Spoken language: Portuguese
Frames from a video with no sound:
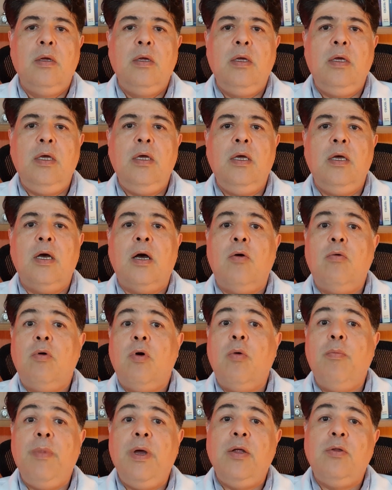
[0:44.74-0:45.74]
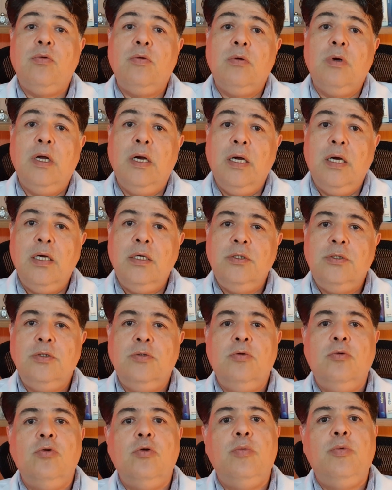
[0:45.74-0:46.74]
E há um aumento grande
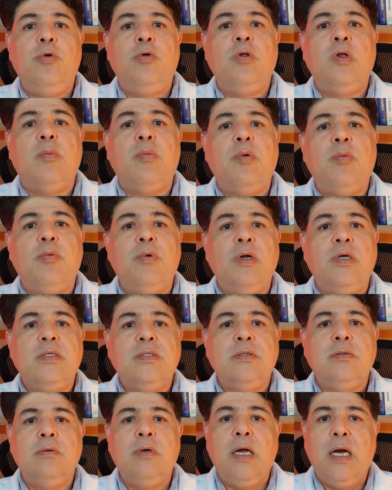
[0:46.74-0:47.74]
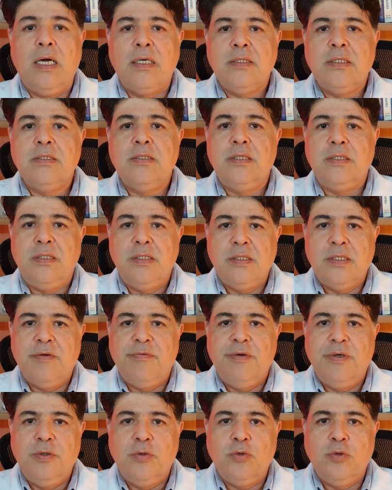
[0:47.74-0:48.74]
do número da população graças a esses
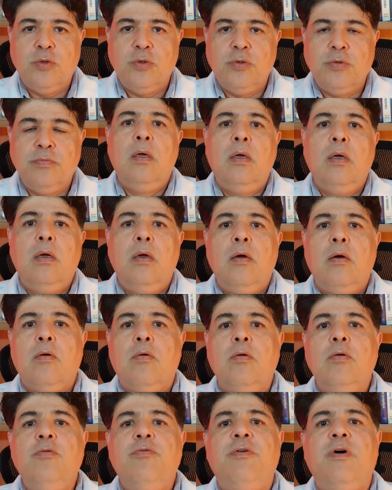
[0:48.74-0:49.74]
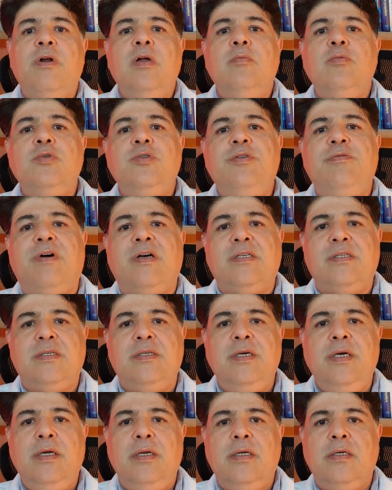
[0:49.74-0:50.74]
avanços. Quando falamos de
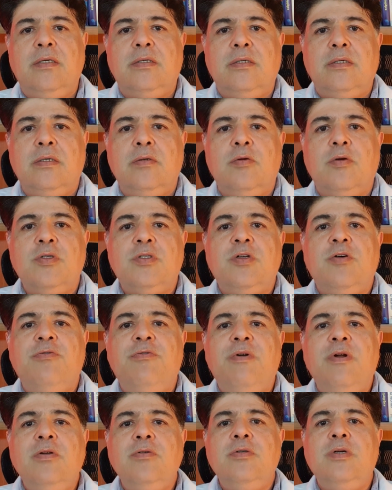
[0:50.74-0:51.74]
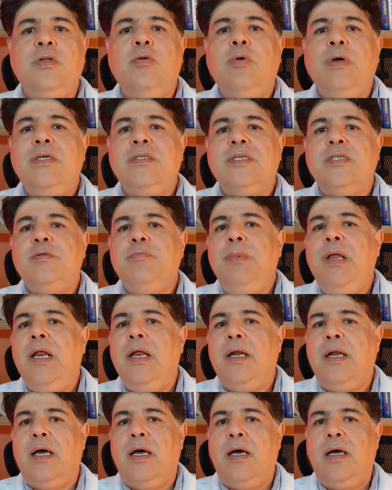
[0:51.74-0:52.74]
vacinas, nós estamos falando de doenças
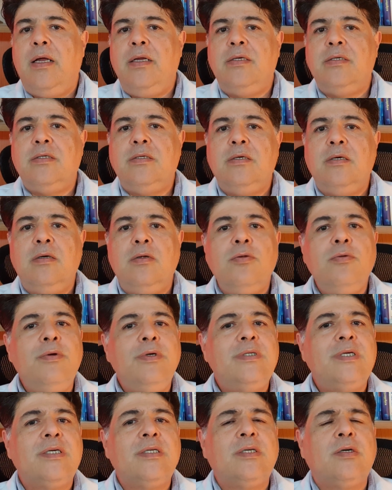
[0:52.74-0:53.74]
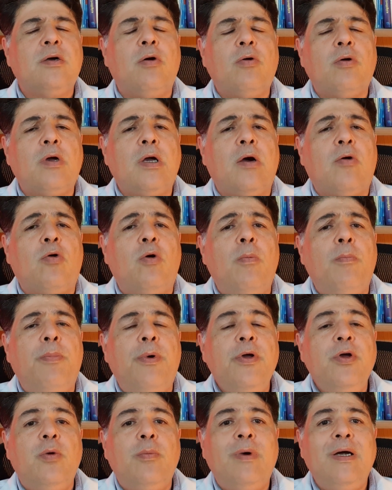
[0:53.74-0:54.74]
milenares, doenças que
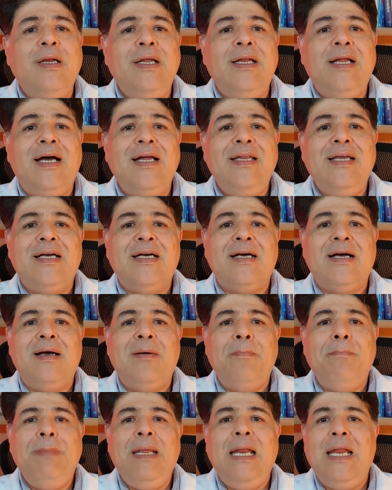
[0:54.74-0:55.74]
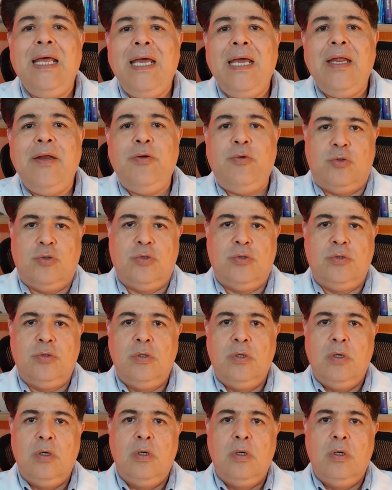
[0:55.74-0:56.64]
acompanham a humanidade há milênios.